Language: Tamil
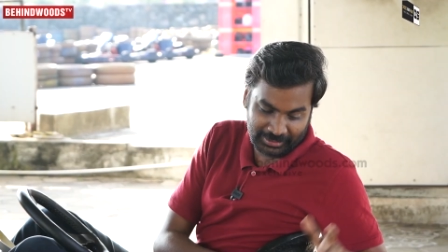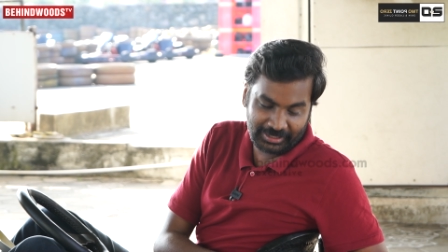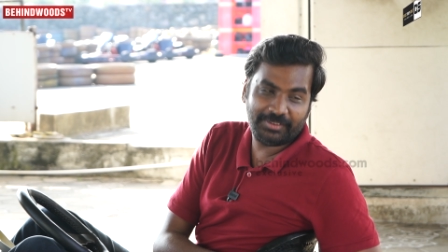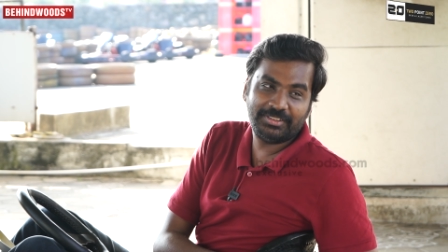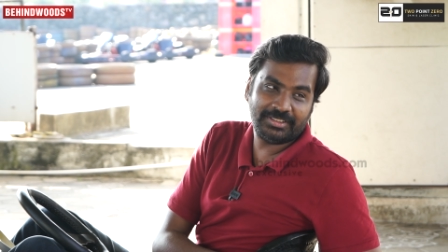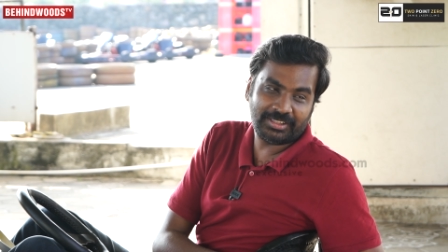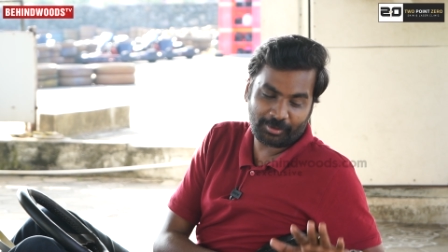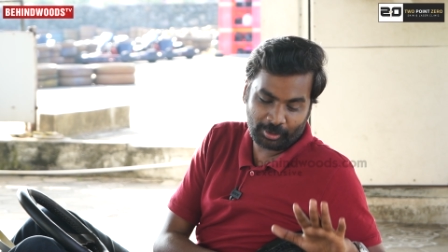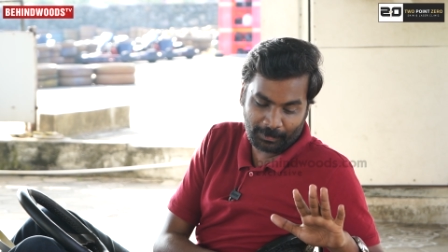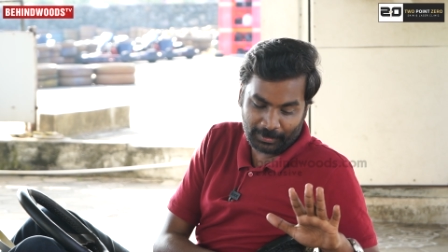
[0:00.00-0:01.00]
நீங்க விஜய்
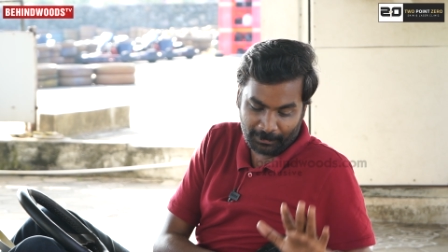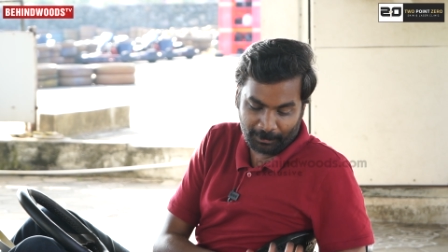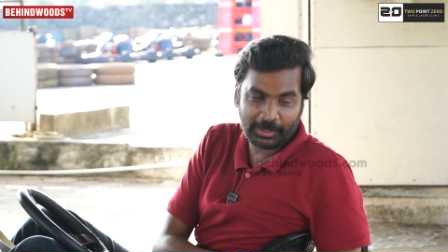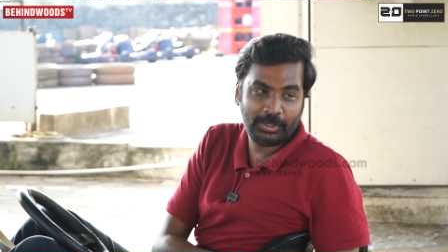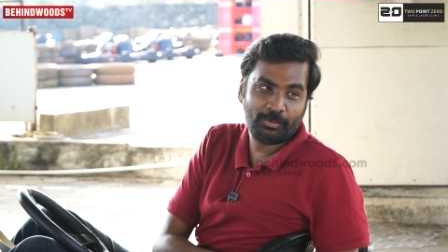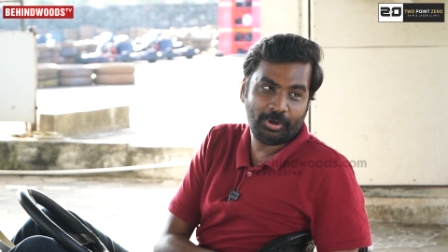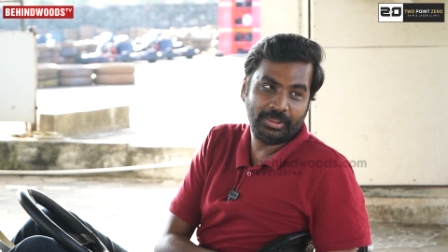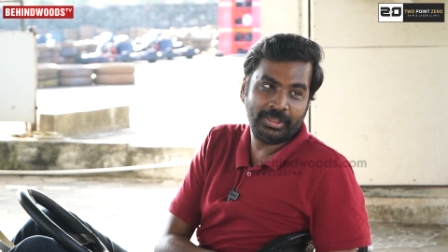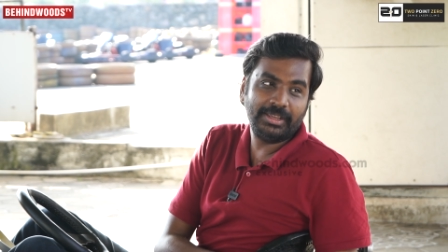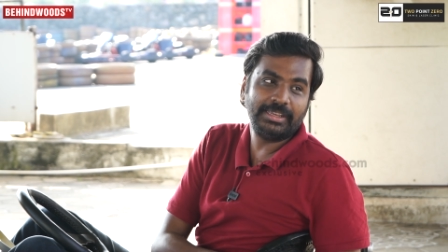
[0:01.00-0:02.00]
சார் அவரோட படம் பண்ணும்
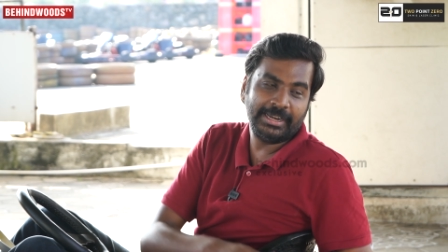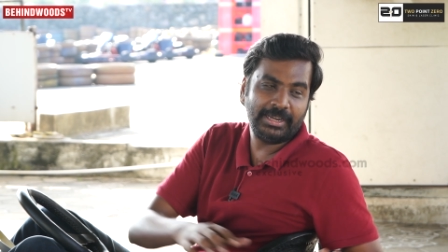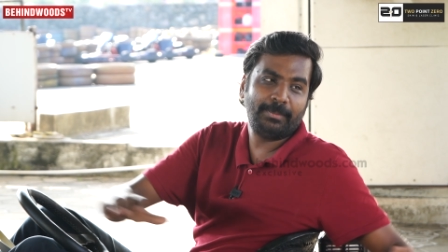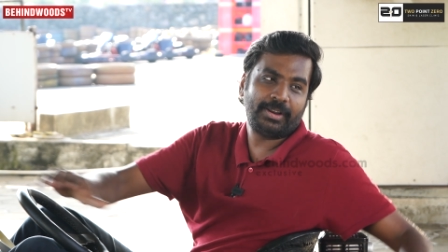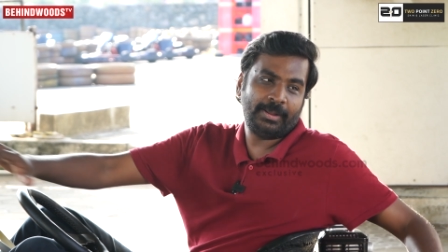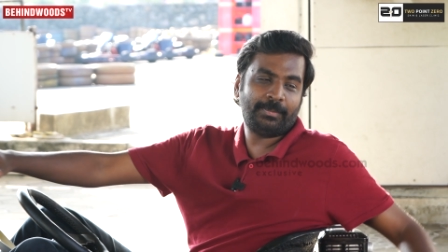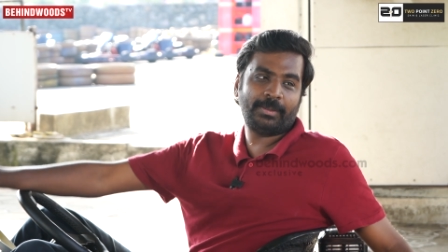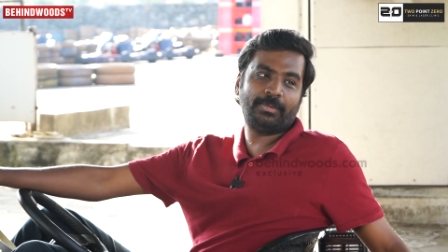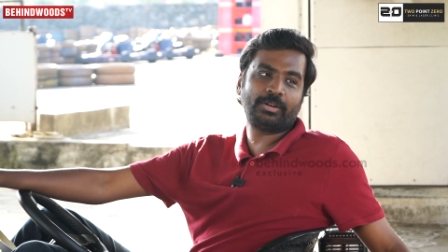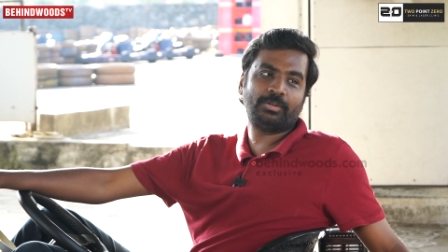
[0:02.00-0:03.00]
பொழுது என்ன மாதிரியான
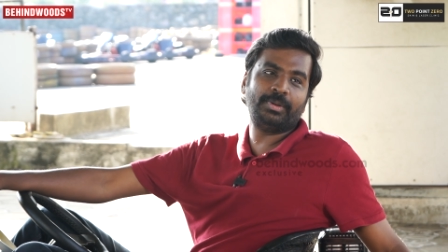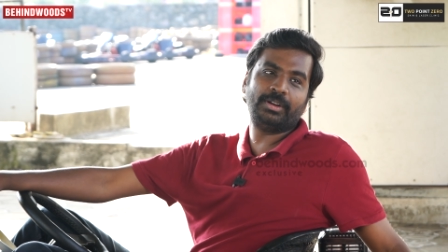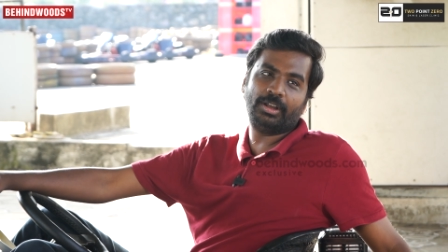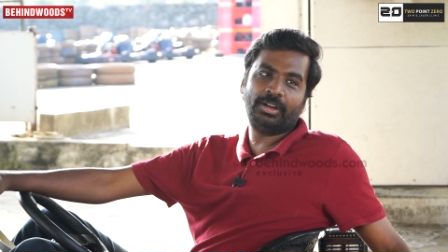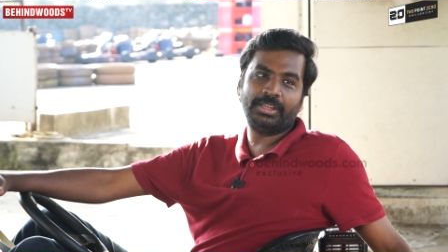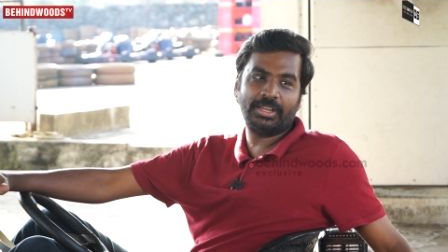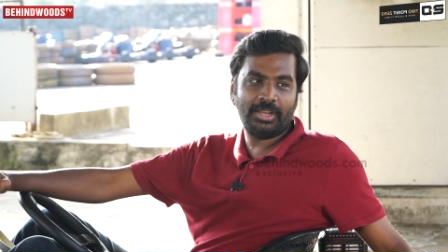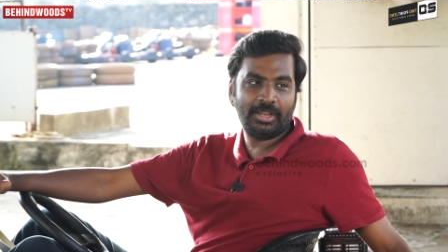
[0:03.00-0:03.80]
படமா இருக்கும் மீன் நீங்க